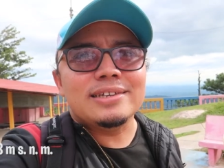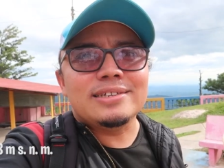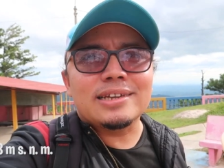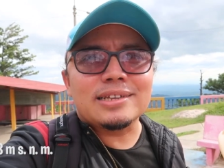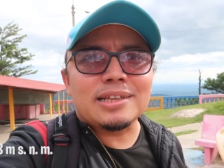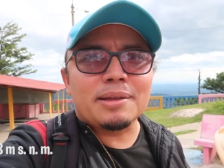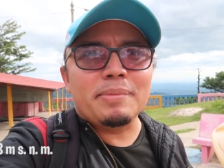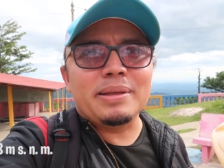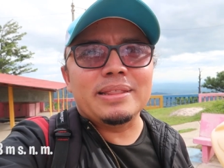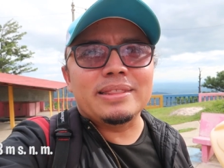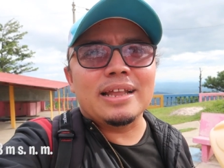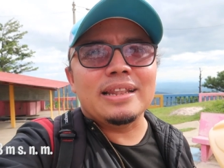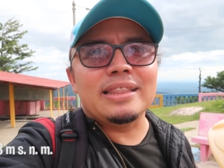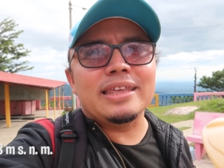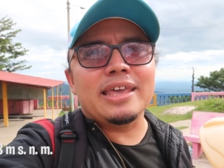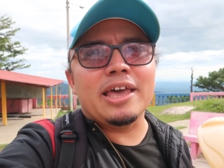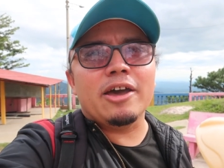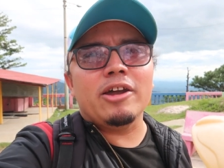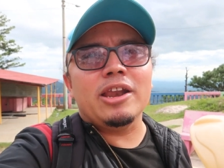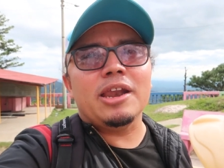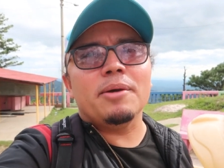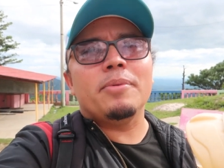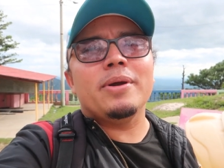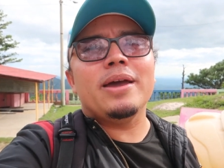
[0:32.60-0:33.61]
Exactamente el
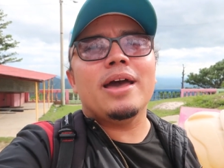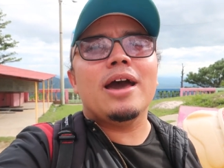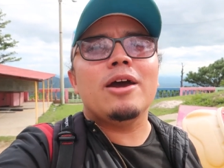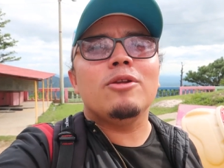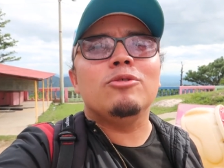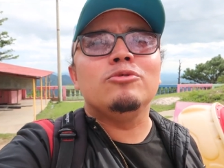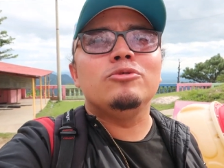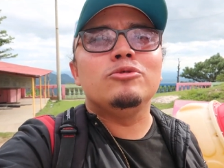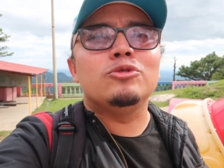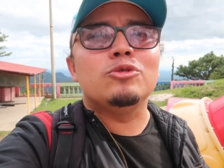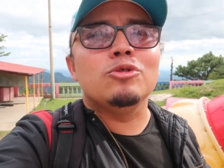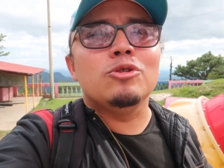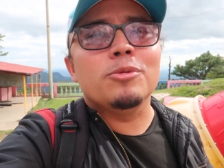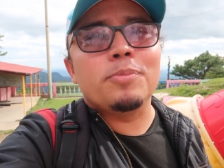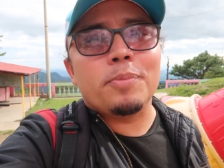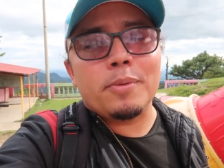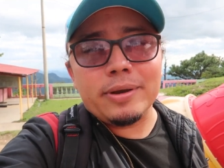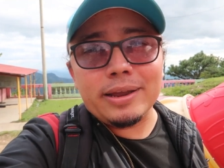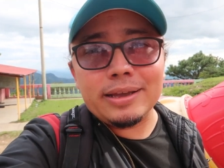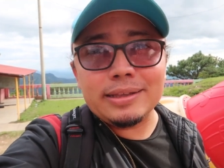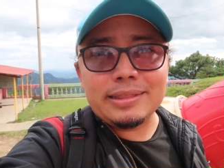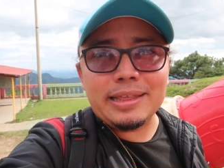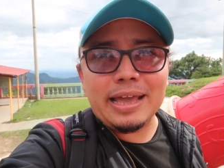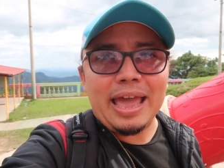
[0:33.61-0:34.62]
día de hoy les voy a dar un tour
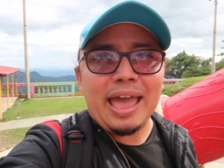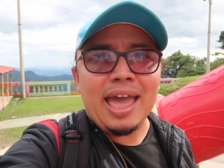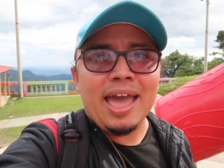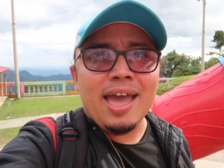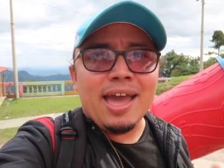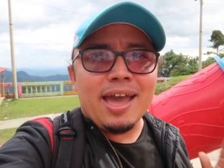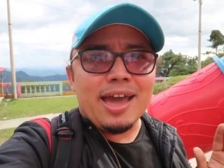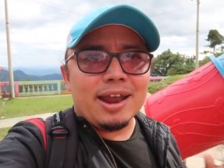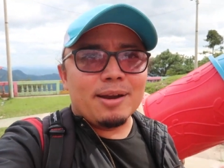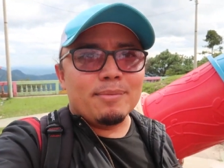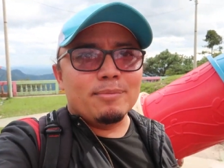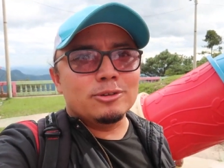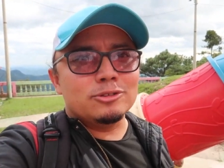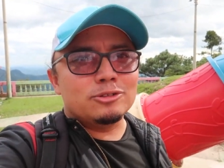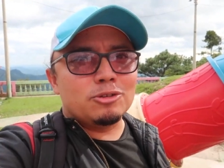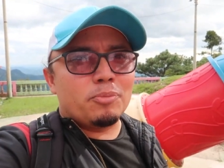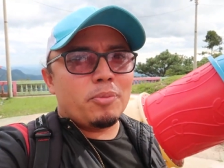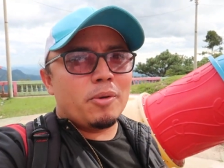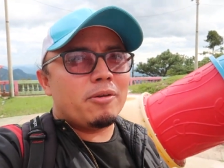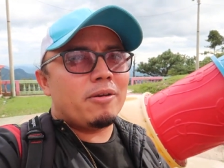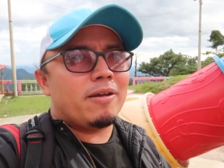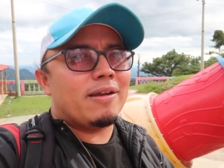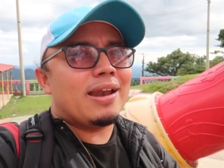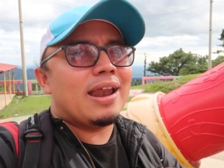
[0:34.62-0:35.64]
por este hermoso
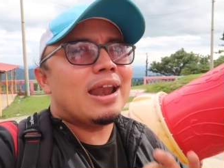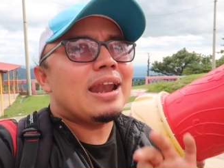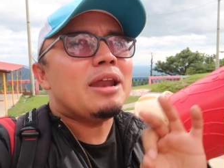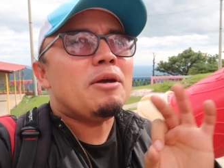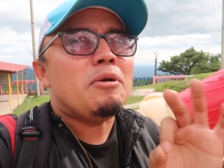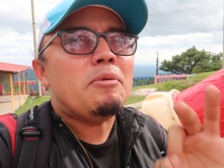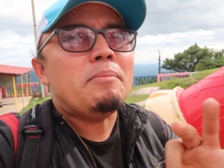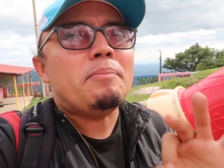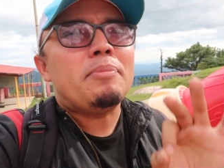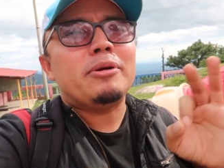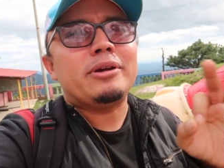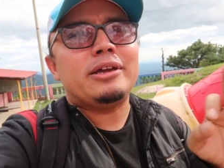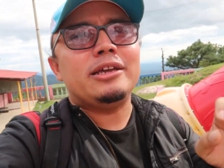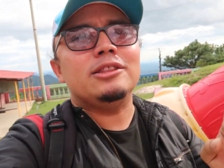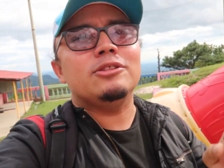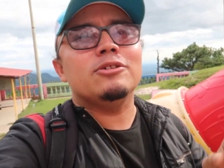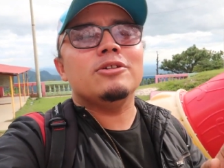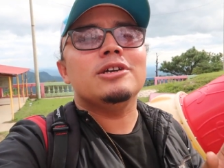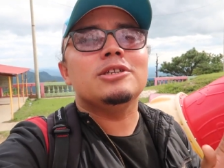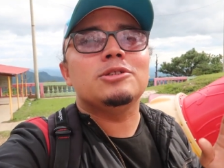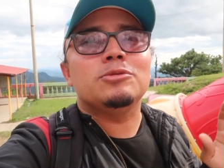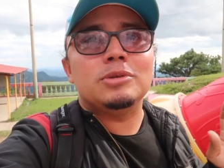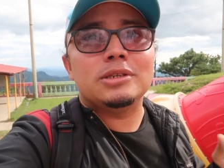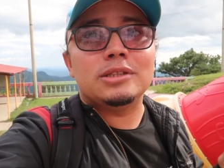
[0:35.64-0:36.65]
pueblo, hablarles un
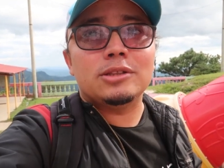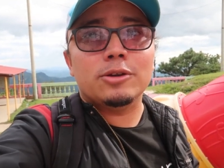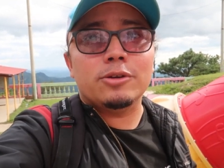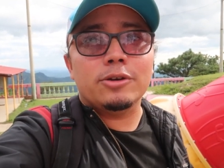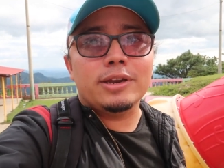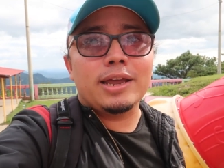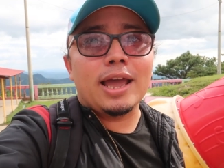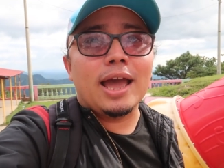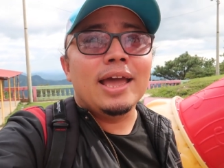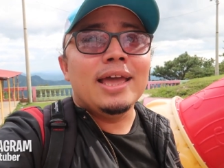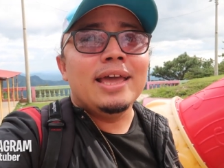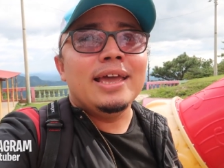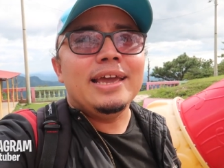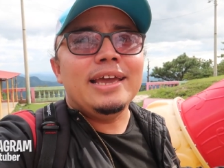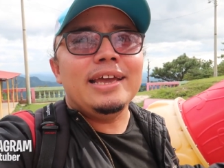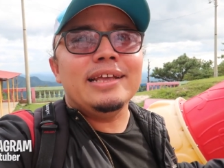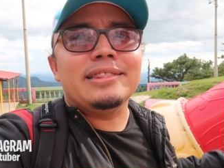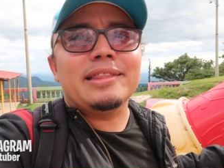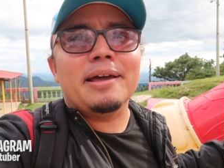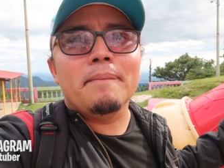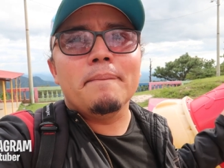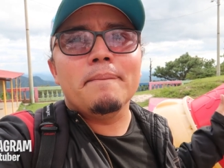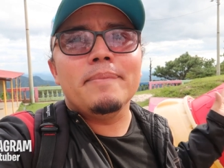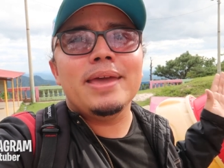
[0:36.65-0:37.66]
poquito de su historia
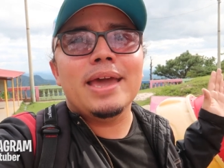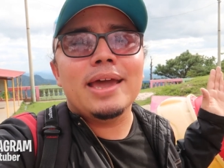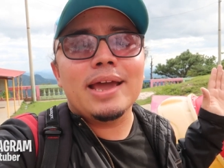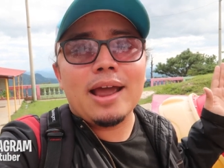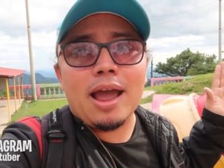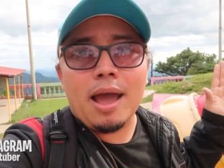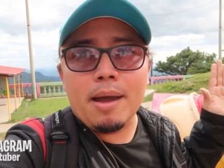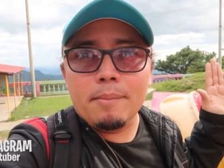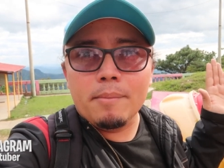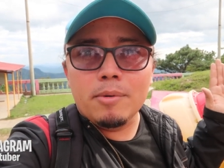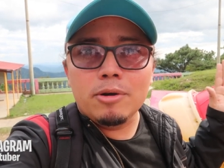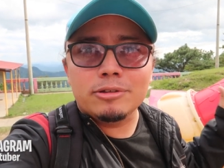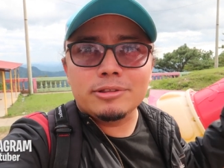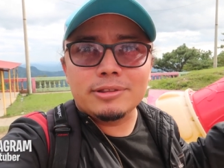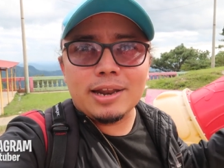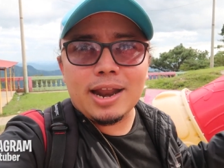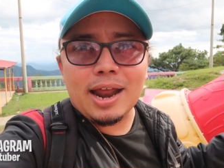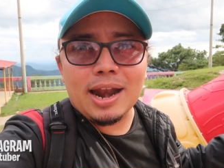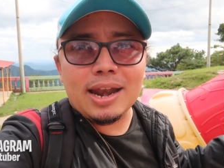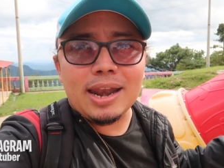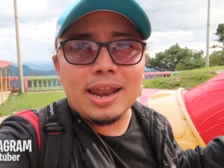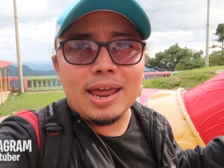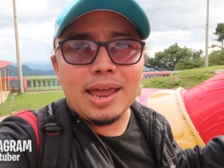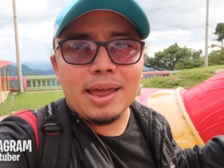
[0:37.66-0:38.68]
y también
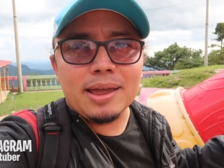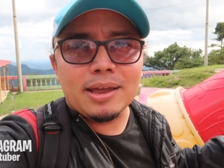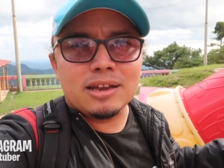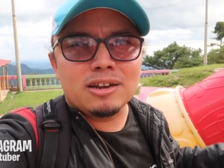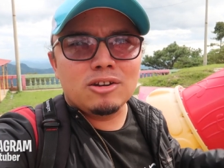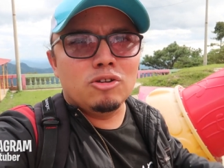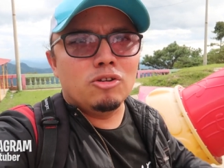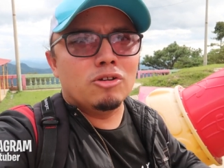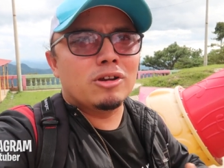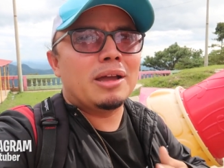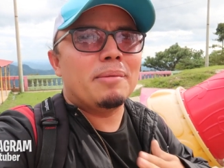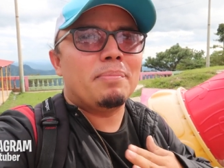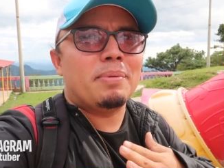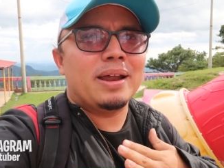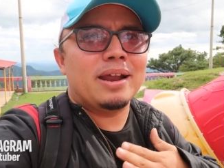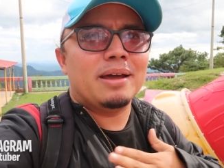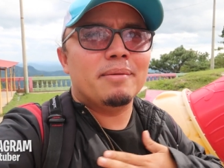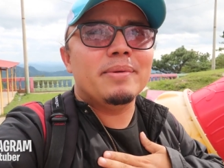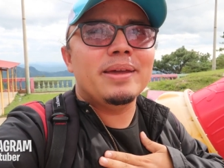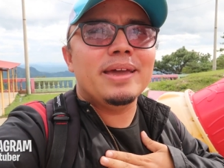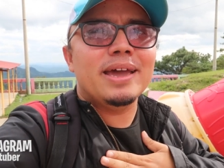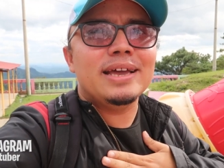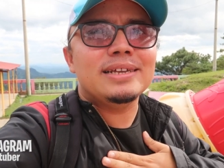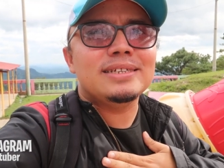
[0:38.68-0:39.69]
mostrarles lo que
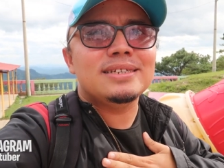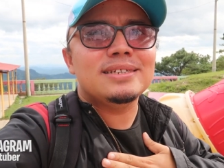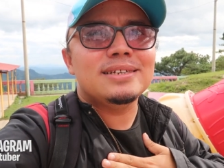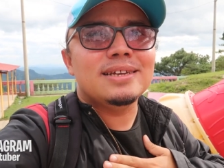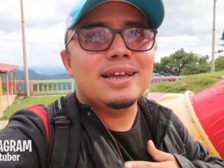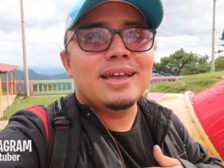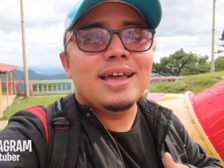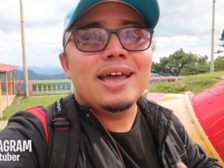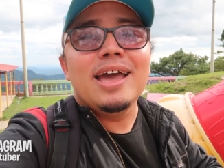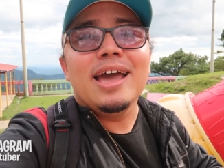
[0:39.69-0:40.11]
para mí es